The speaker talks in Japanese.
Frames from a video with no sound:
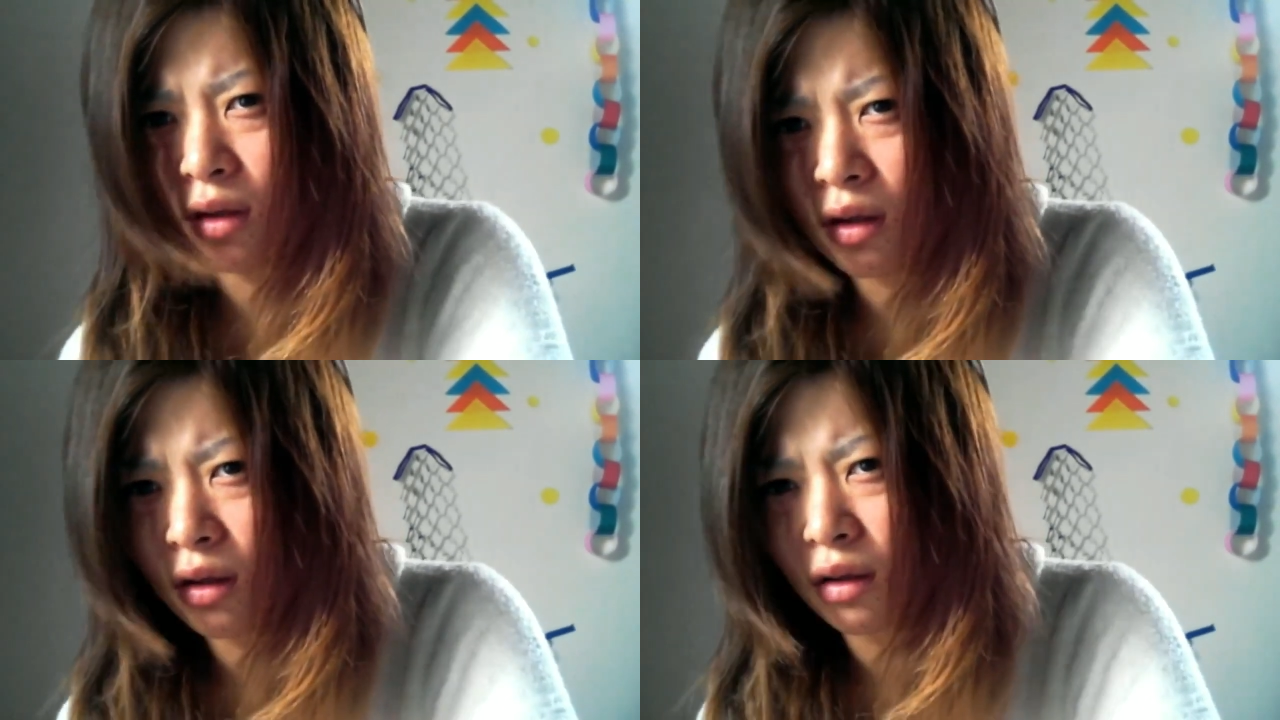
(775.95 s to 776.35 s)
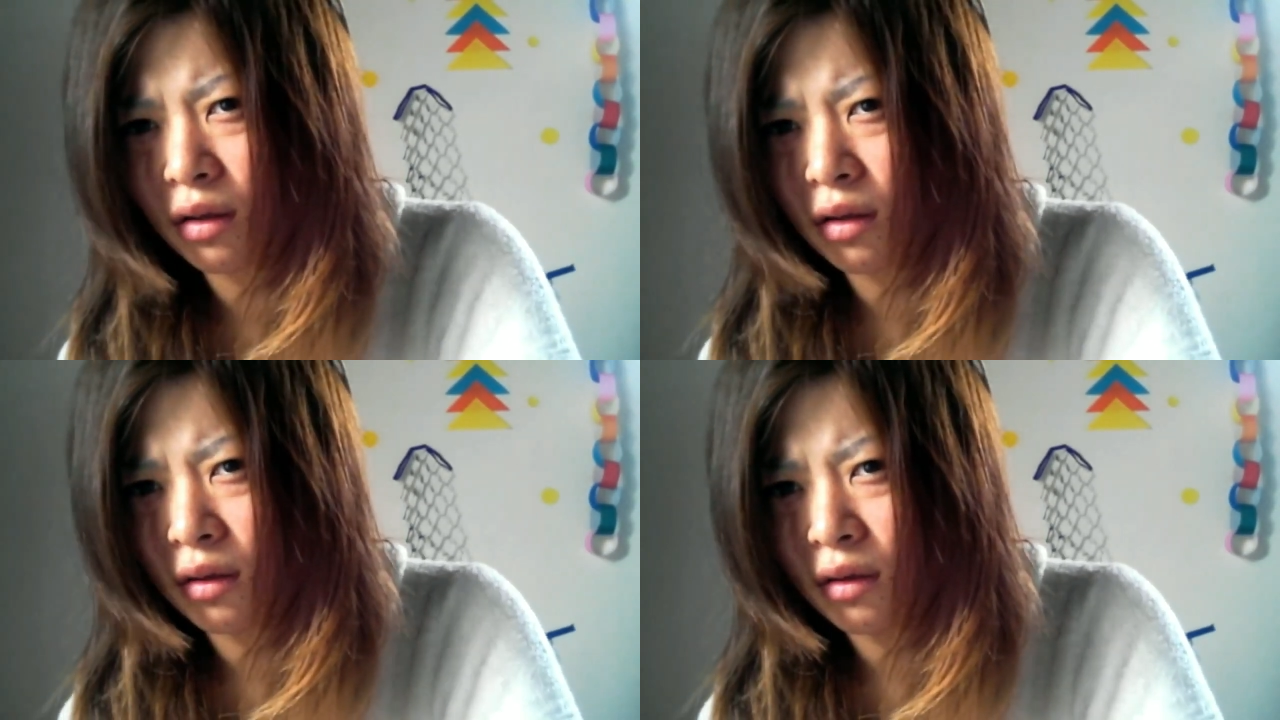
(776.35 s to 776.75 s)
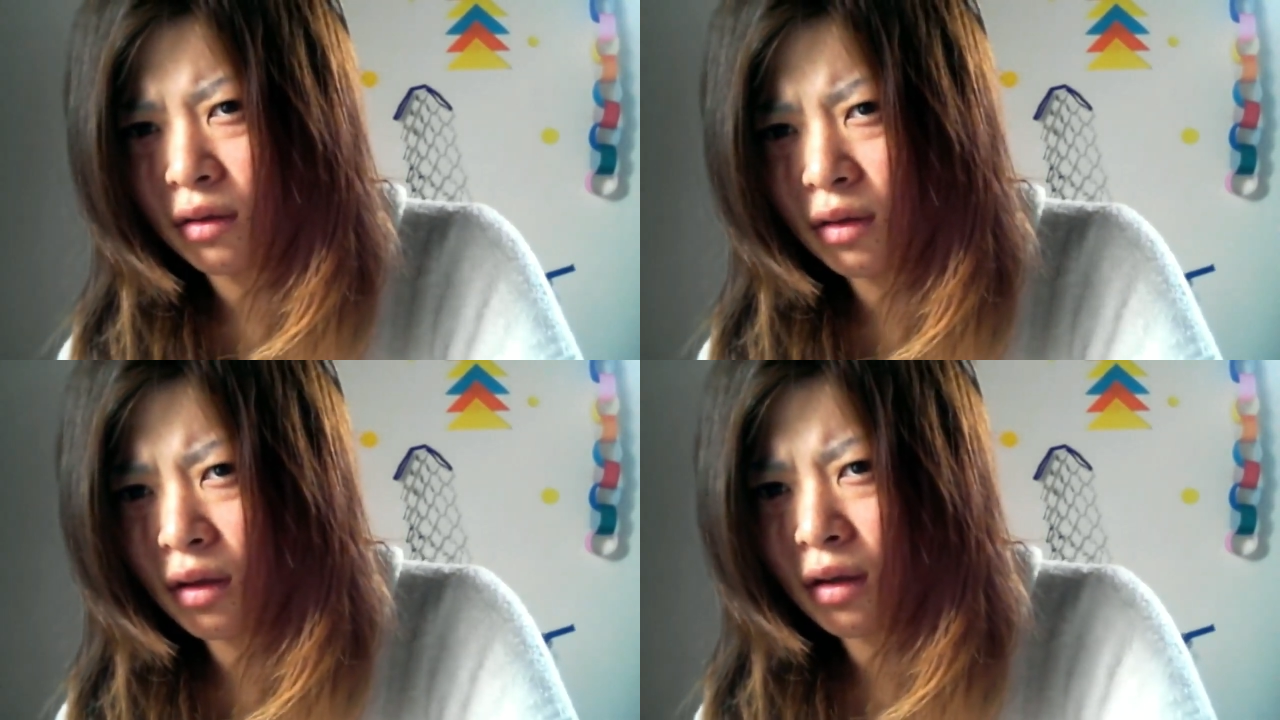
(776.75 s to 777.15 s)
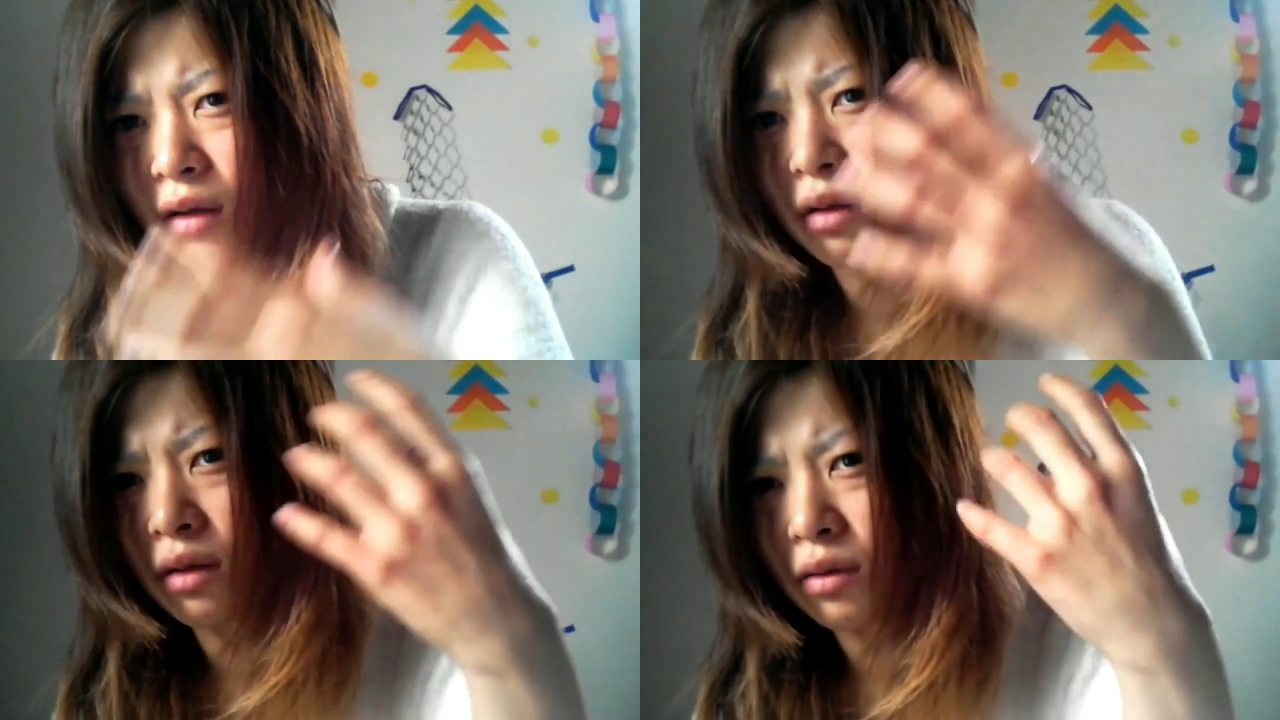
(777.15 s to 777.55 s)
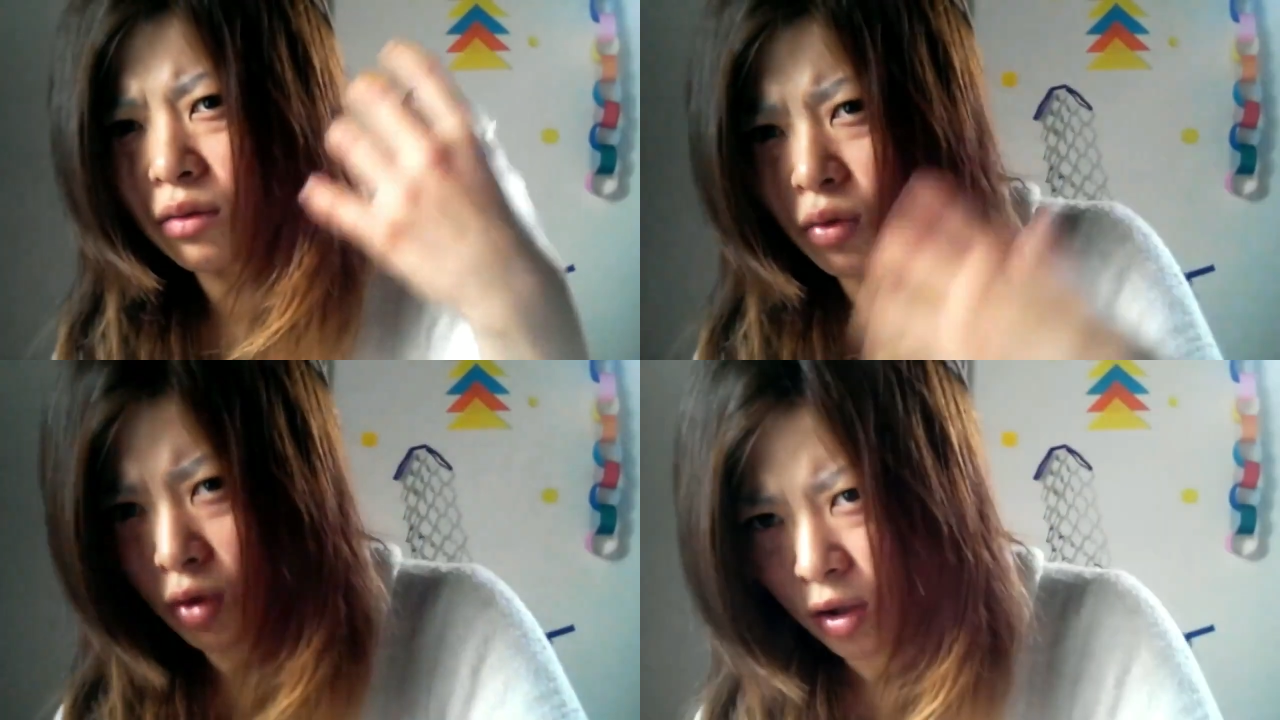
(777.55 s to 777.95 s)
て、で、
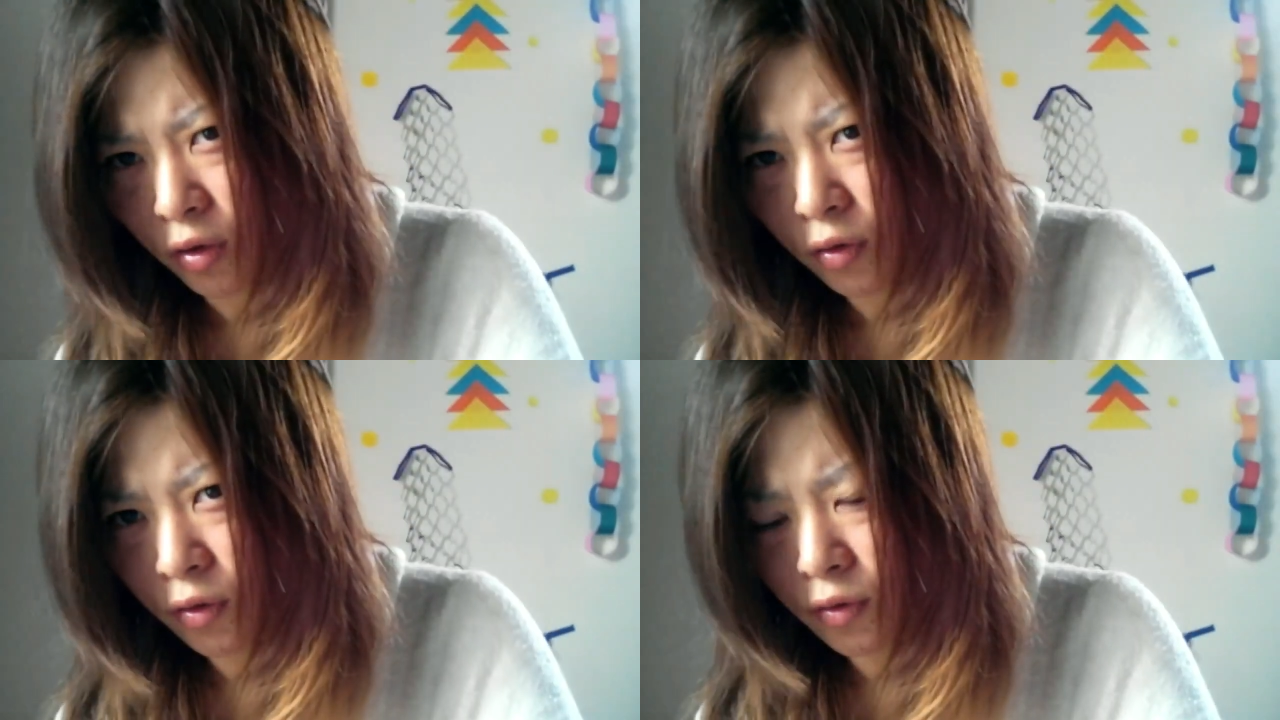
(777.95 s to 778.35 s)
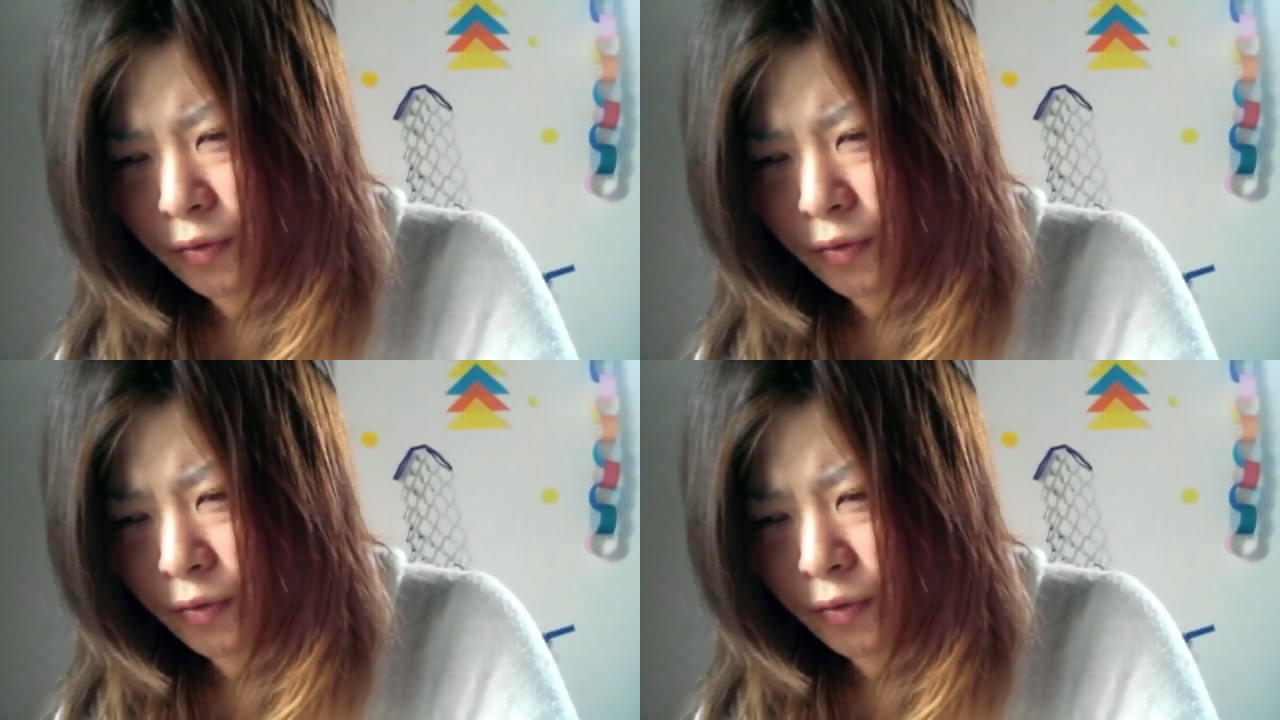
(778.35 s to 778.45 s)
撮ってんだよ。